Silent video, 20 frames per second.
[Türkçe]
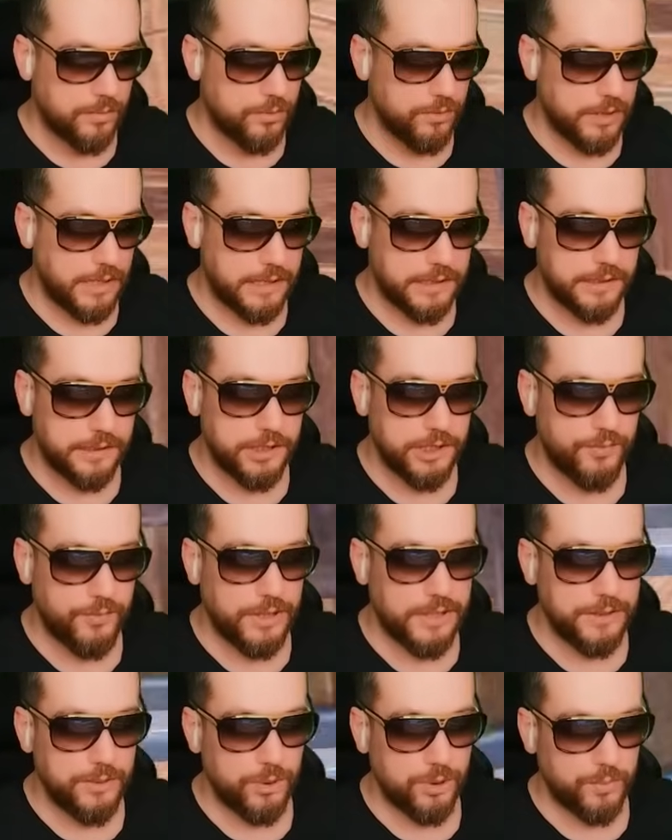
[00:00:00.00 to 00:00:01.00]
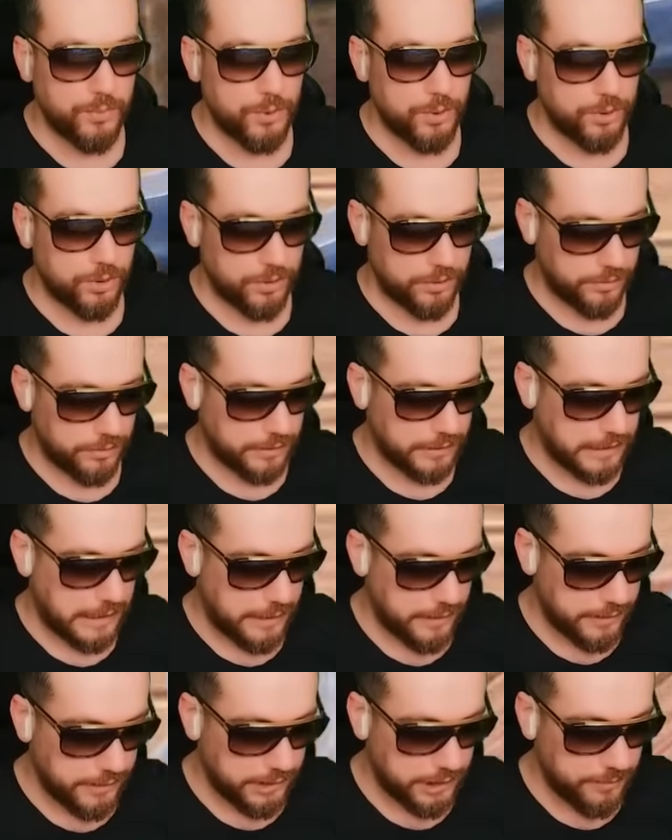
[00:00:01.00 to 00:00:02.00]
Bunun arkadaş falan yok muydu?
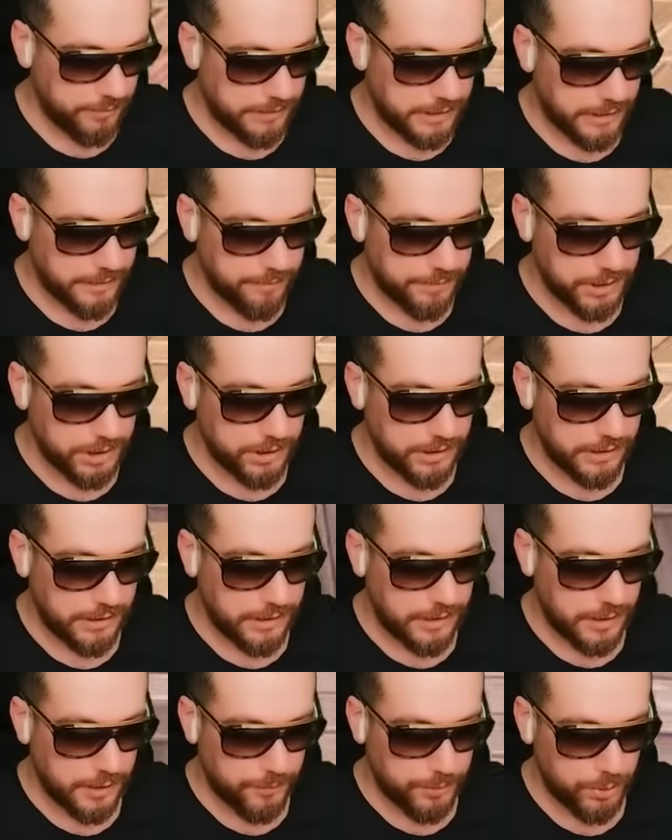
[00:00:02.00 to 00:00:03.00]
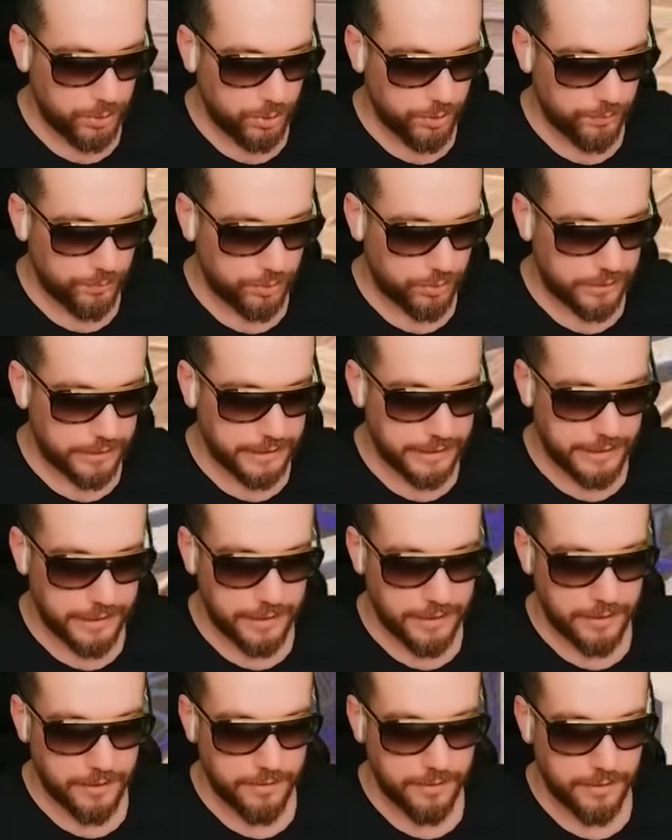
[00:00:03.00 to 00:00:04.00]
Kardeşim tek başına ne yapıyordun burada
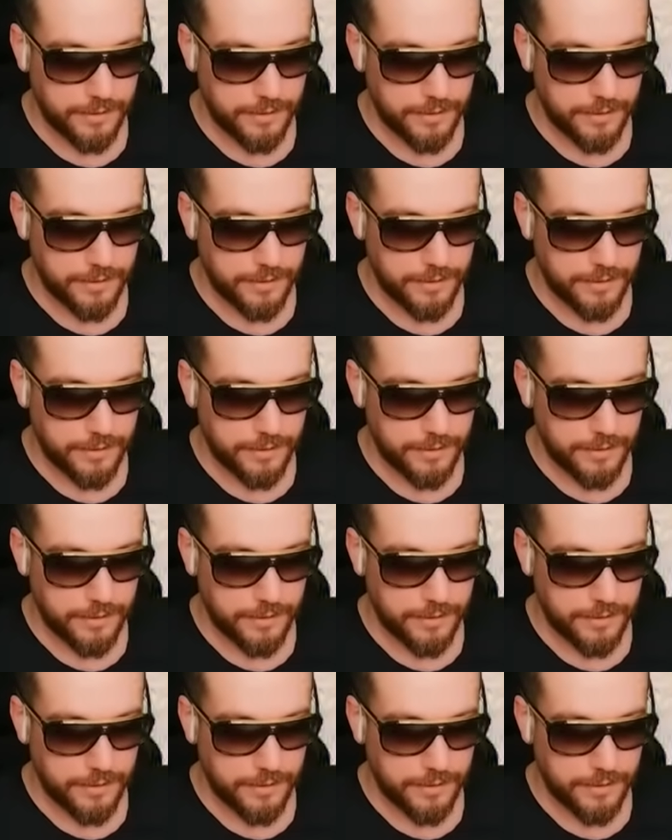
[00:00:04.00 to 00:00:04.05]
ya?